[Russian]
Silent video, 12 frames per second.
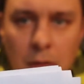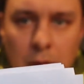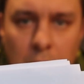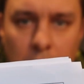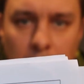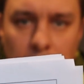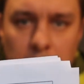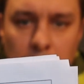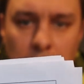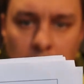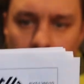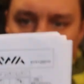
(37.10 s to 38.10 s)
Видели
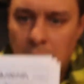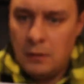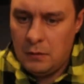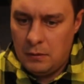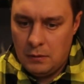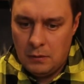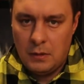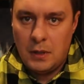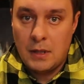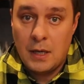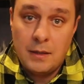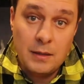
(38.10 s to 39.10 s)
газета Дайва?
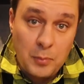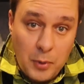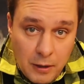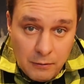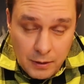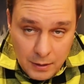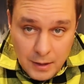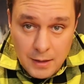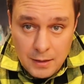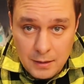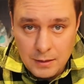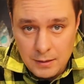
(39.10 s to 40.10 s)
Есть газета Правда, это
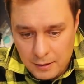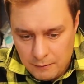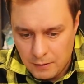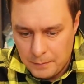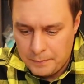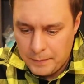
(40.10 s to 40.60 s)
газета Дайва.